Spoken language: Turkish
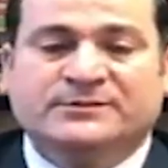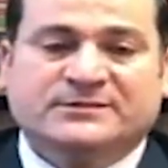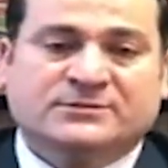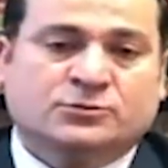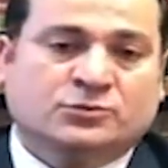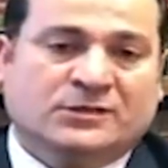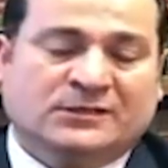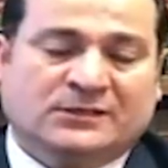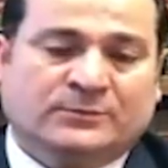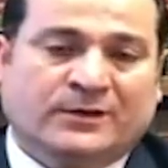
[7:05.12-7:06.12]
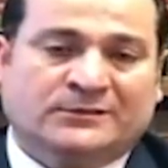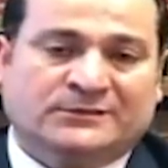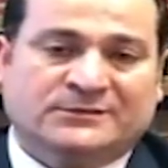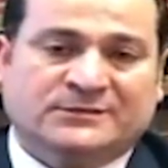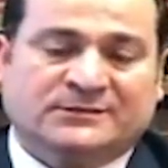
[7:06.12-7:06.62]
sizin Türkiye'deki
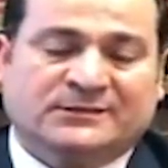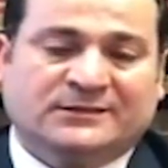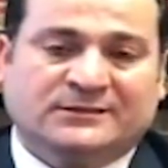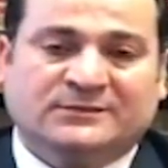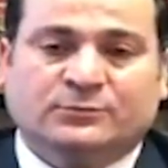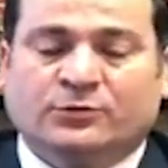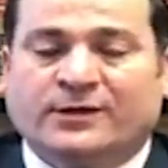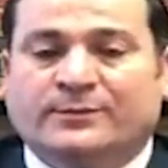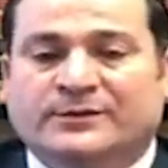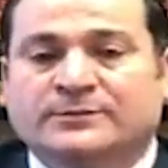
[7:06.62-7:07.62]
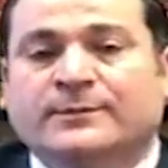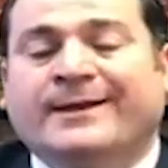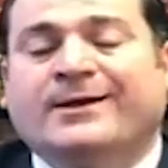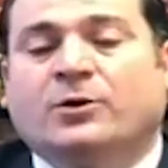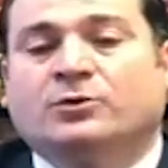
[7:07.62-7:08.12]
bağlarınıza dikkat edip oraya bakıp
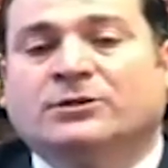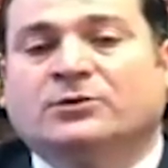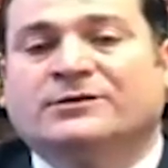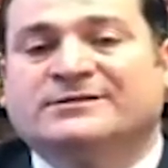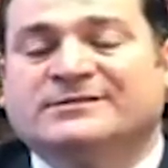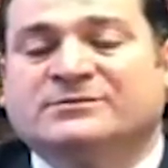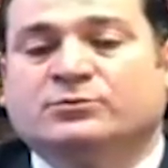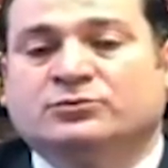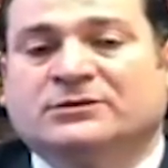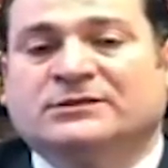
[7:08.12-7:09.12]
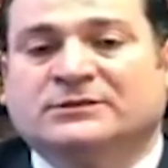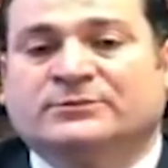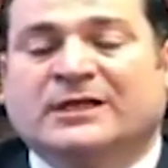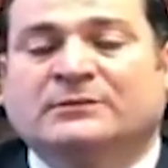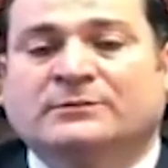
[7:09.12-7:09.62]
ona göre sizin burada
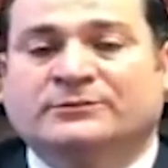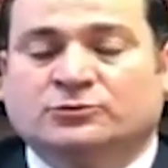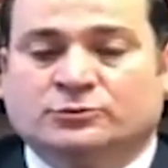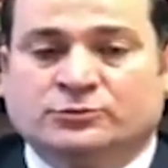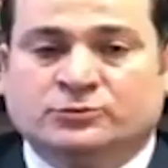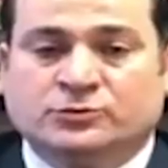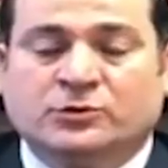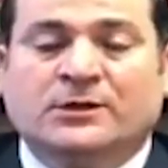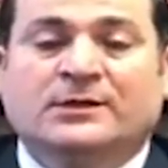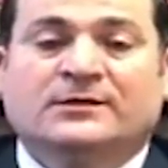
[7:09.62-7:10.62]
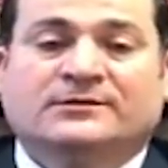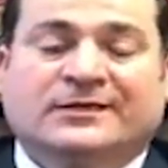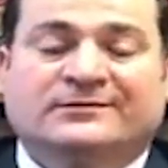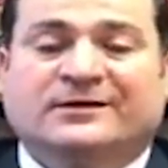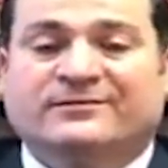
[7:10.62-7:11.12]
kalıp kalmama durumunuzu
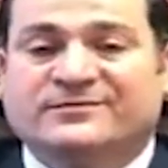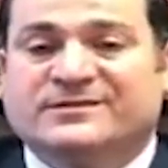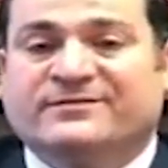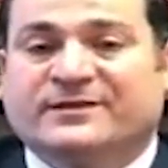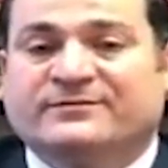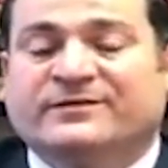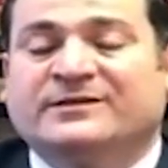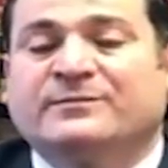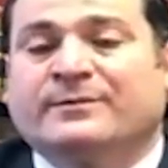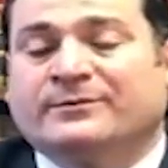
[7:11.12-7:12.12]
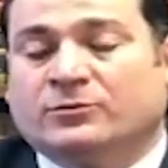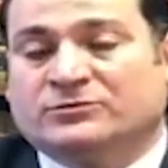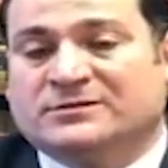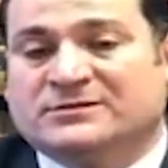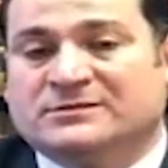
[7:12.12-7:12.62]
tekrar vize verip verilmeme
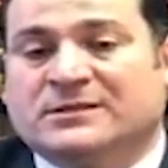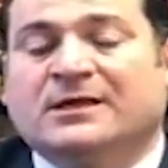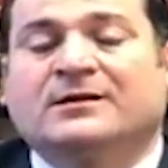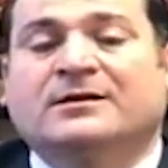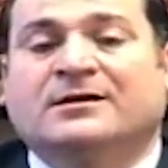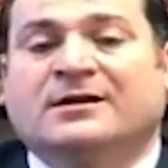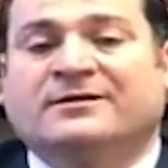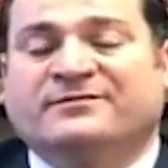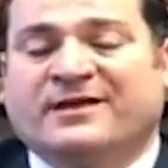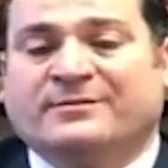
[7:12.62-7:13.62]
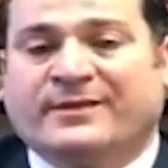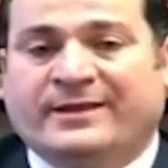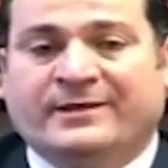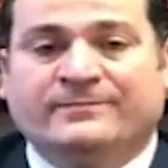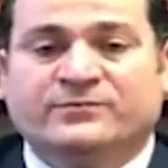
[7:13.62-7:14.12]
noktasında karar
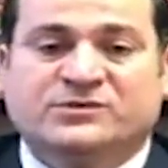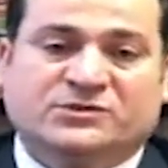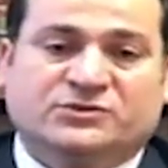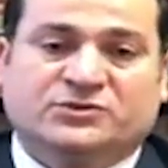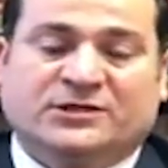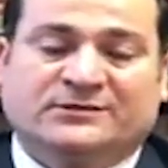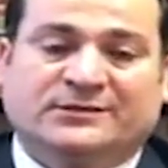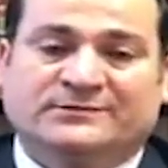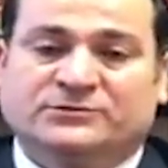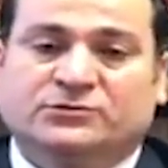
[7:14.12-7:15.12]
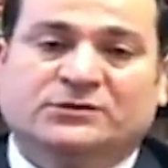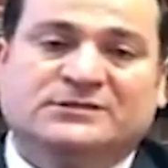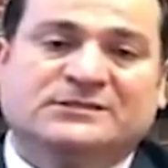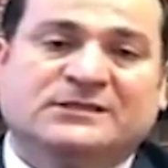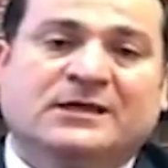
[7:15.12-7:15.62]
vermeye çalışacaklardır.
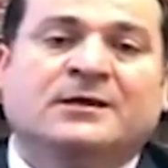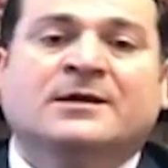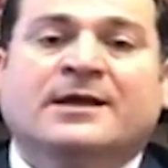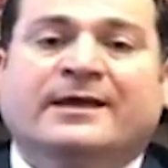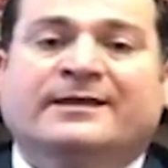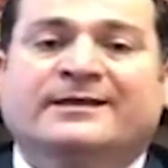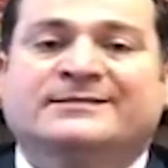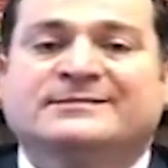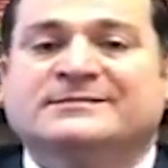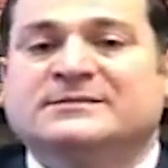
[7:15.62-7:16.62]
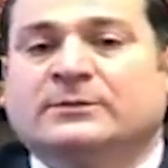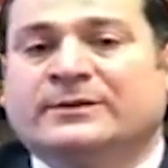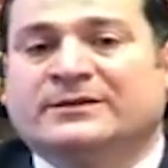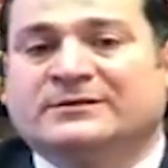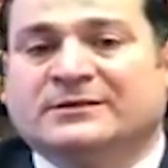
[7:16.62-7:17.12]
Dolayısıyla eğer sizin
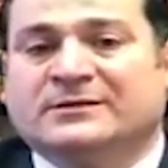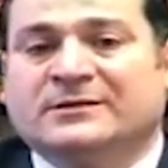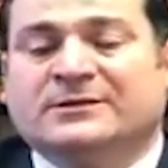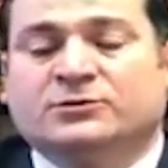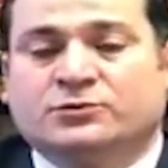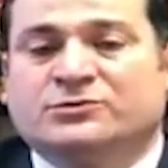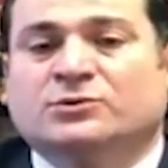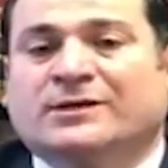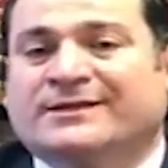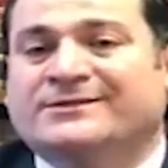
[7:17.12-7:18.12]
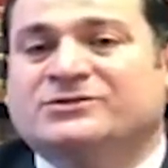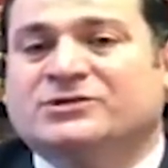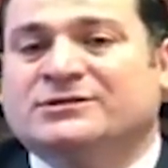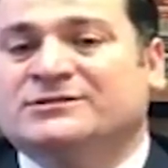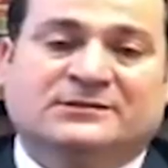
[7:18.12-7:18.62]
Amerika'da turist olarak
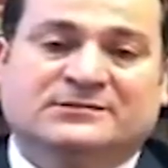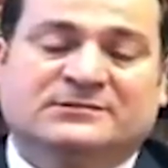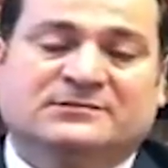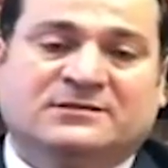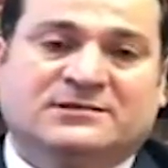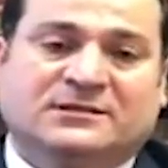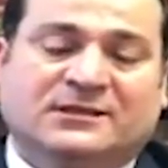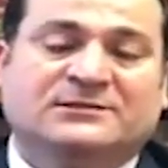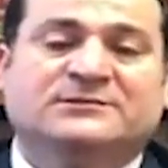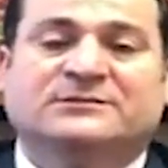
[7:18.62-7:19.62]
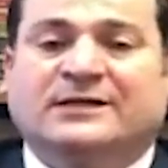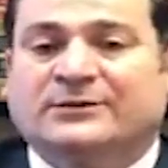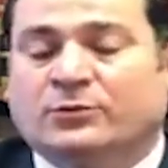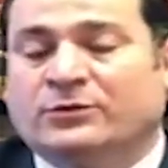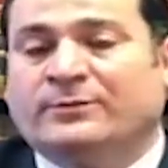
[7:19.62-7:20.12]
gideceğiniz kanısında salar
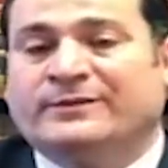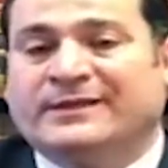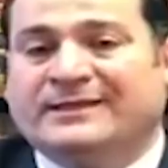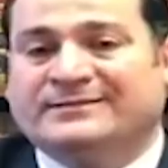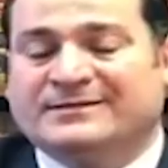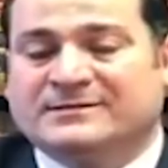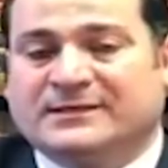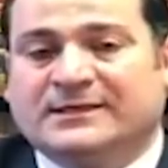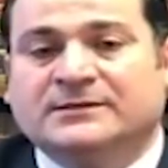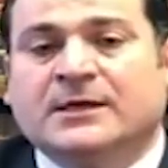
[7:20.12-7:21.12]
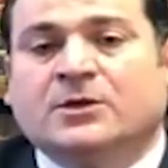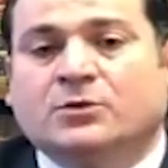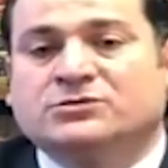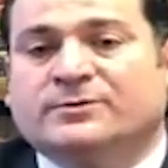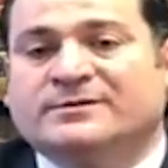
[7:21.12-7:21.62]
yani öyle bir niyet deseler
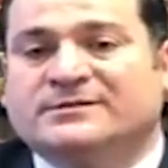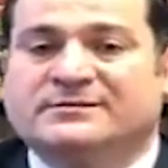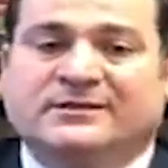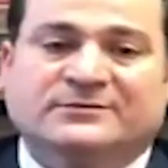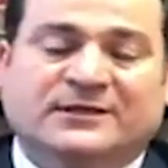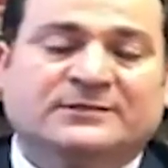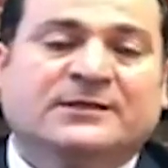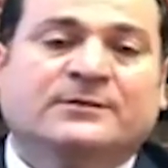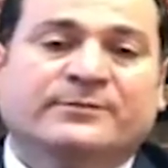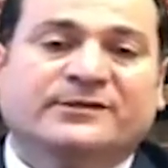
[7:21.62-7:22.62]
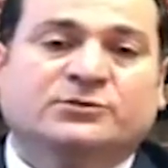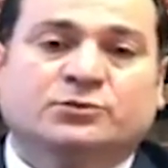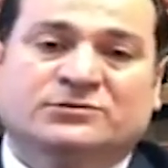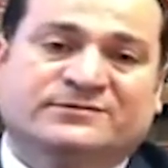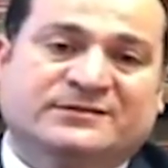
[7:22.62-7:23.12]
o zaman size tekrar bir
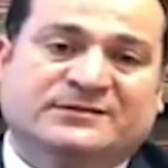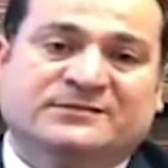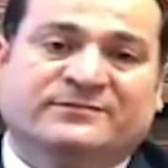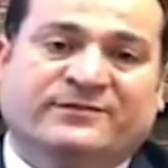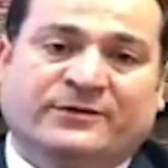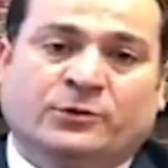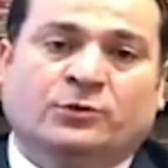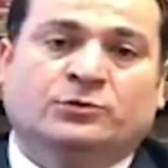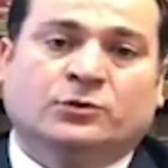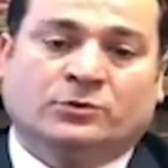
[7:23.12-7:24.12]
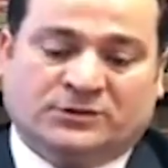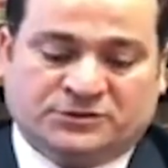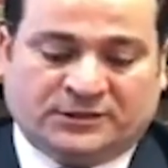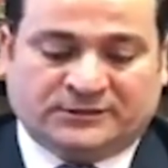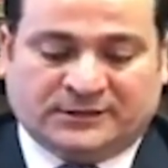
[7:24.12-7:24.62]
turist vizesi veriyor
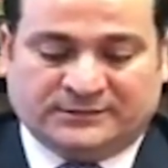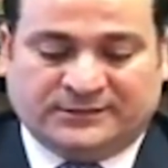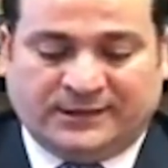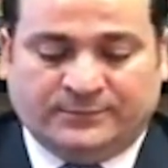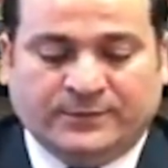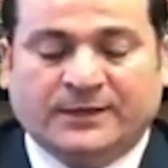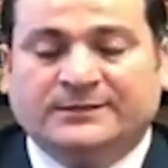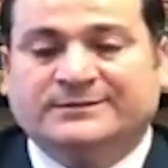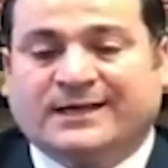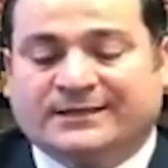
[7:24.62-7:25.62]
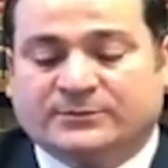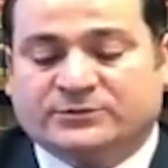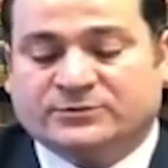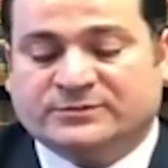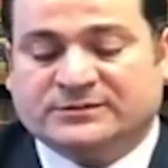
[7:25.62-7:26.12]
olacaklar deyip
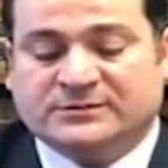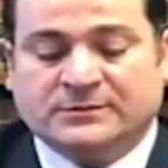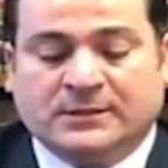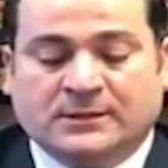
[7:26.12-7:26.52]
takipçimizin